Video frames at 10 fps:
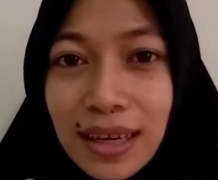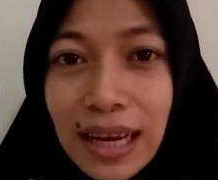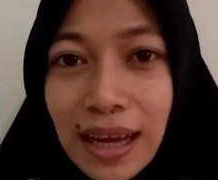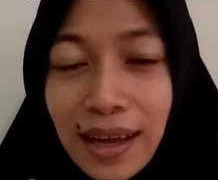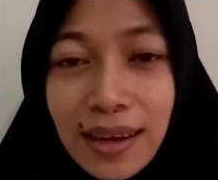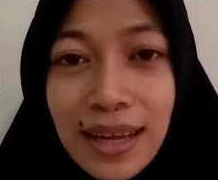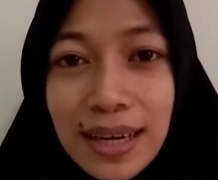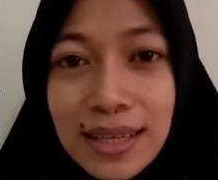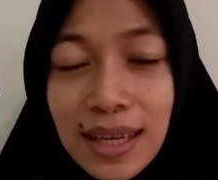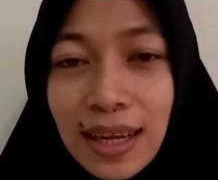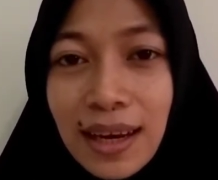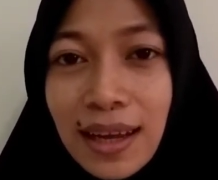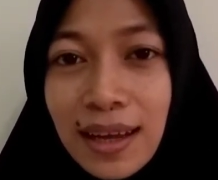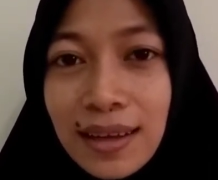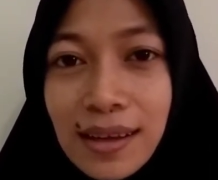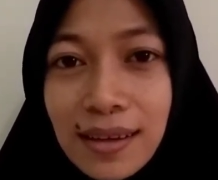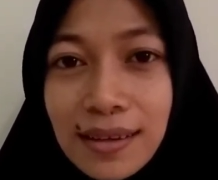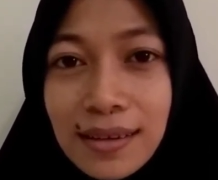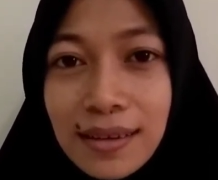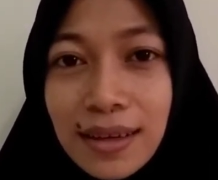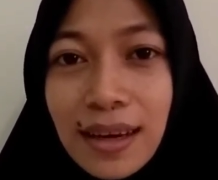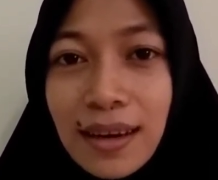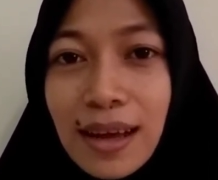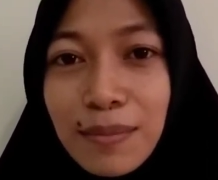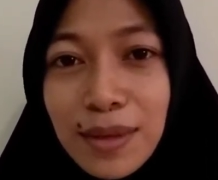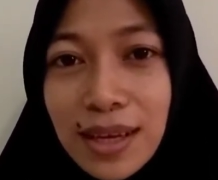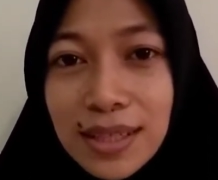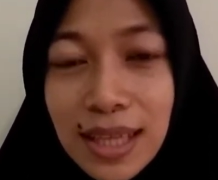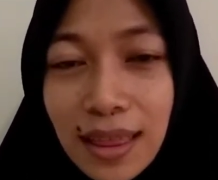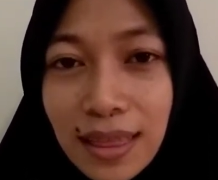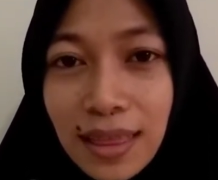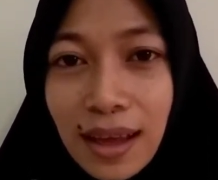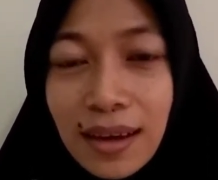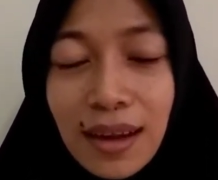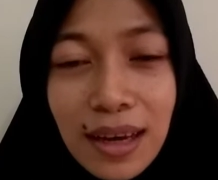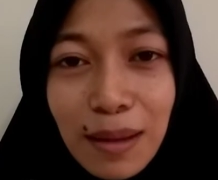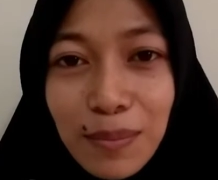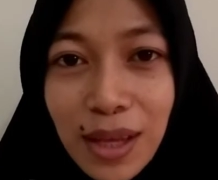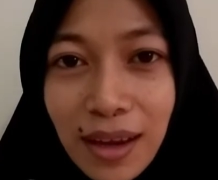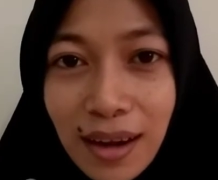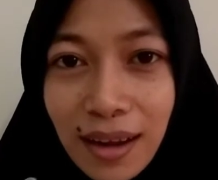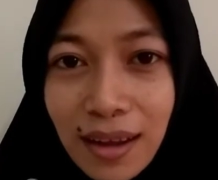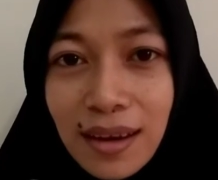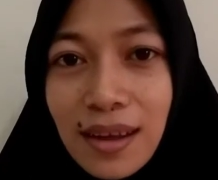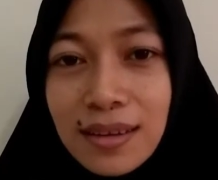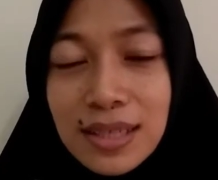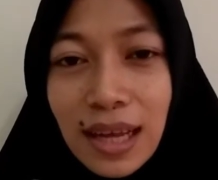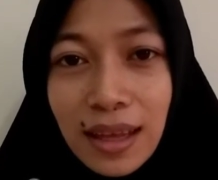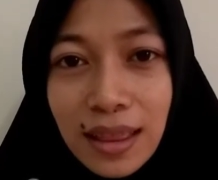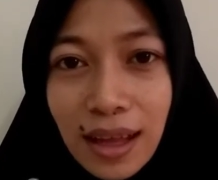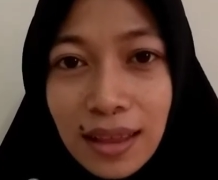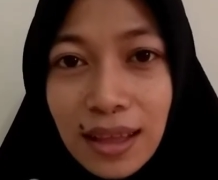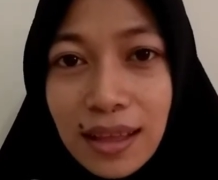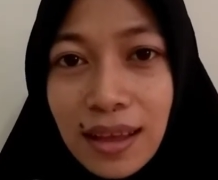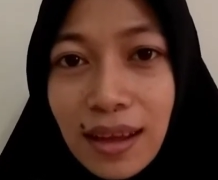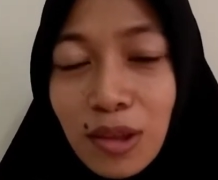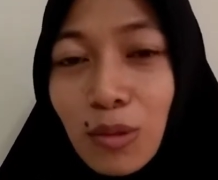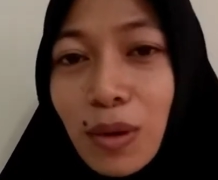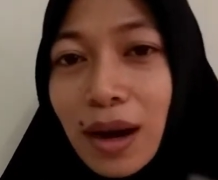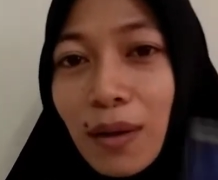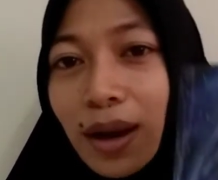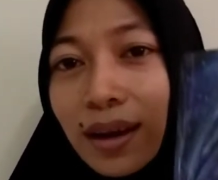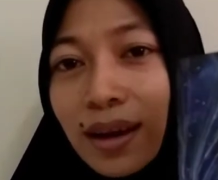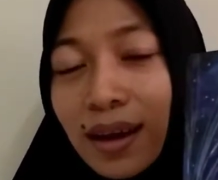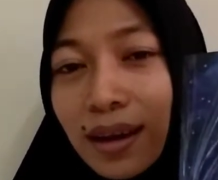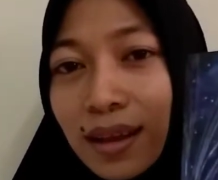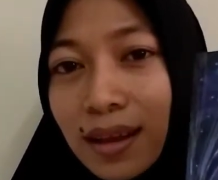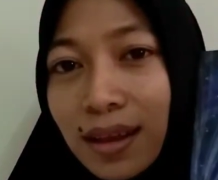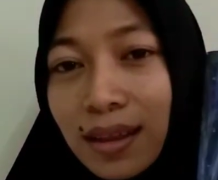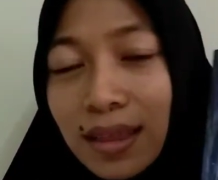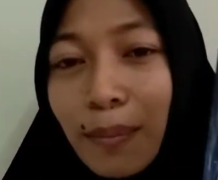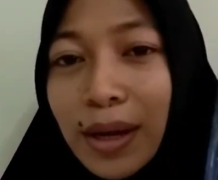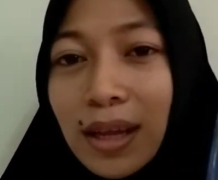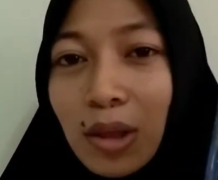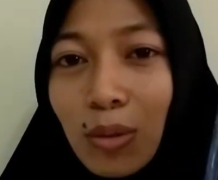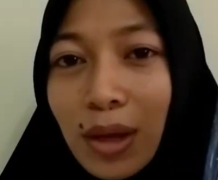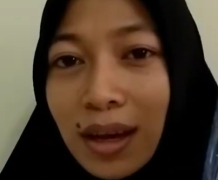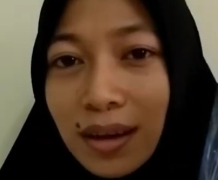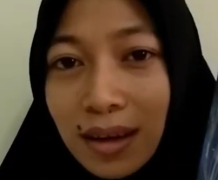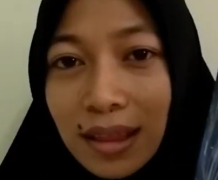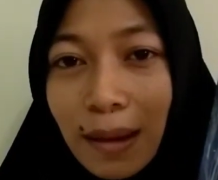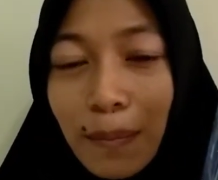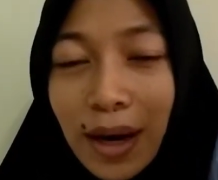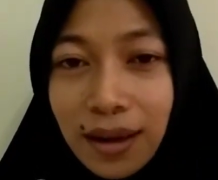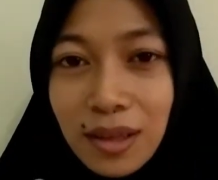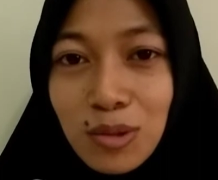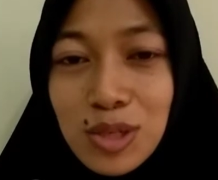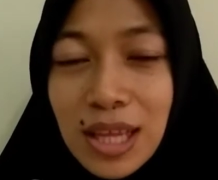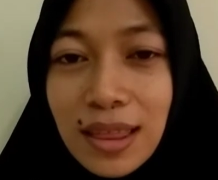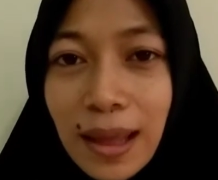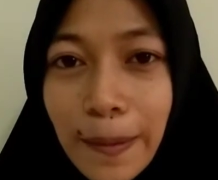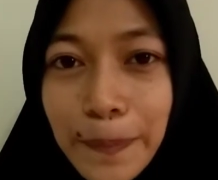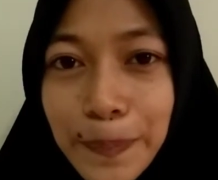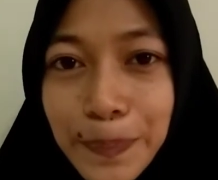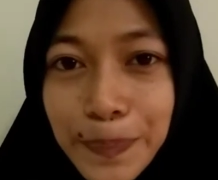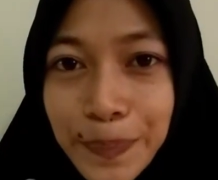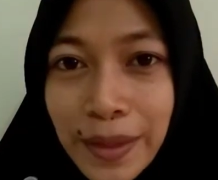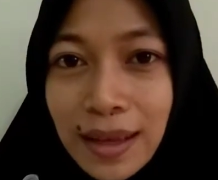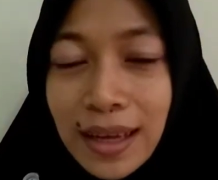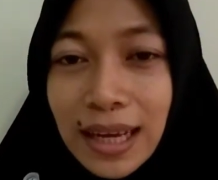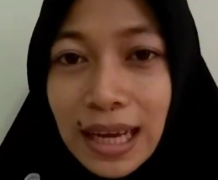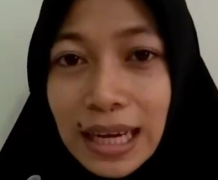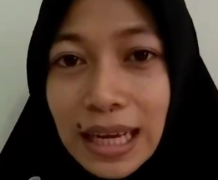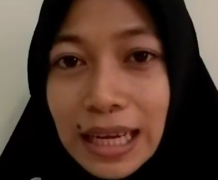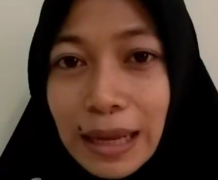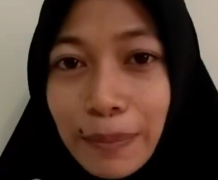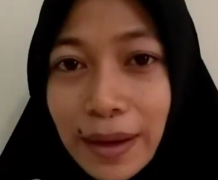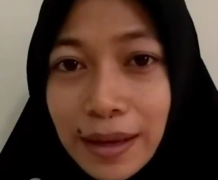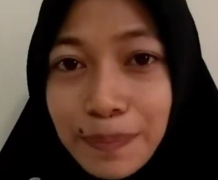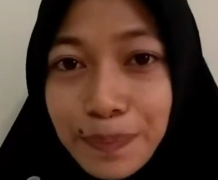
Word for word: Nah, dari sinilah e, dendamnya Sinta, dendamnya Re, dan sakit hatinya itu berawal dari temannya itu yang ditabrak, itu Sinta. Karena kenapa?